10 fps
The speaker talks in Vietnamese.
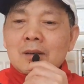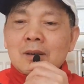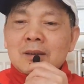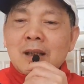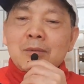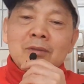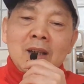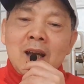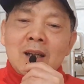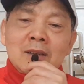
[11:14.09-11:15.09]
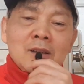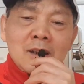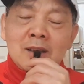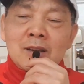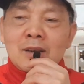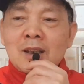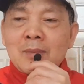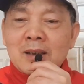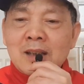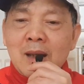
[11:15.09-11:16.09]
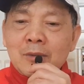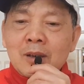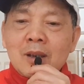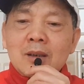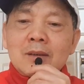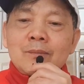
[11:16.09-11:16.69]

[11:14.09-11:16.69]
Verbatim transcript: à, chắc mình phải để lại đường link nữa để bạn xem nữa